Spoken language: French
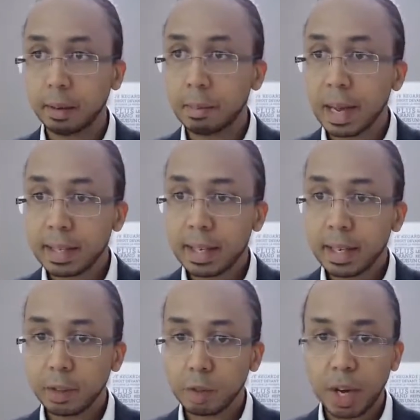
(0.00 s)

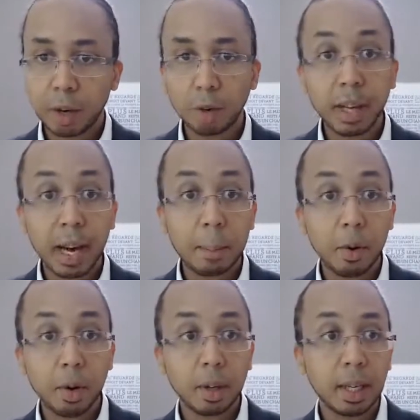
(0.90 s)
basée sur la côte à La
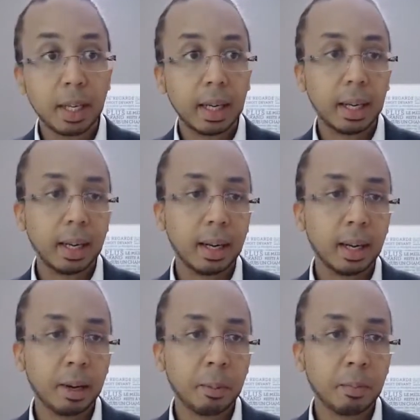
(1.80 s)
Baule,
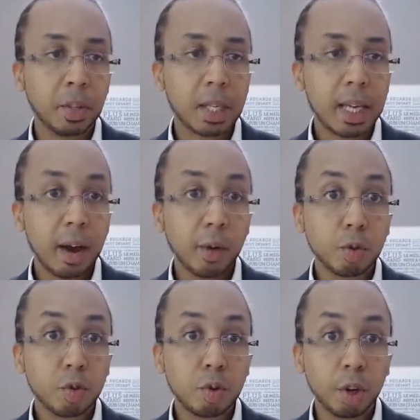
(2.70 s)
euh, qui a
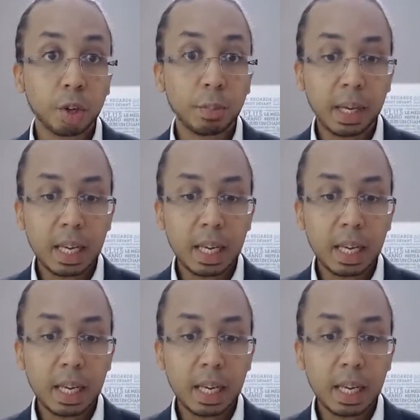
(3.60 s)
reçu un de mes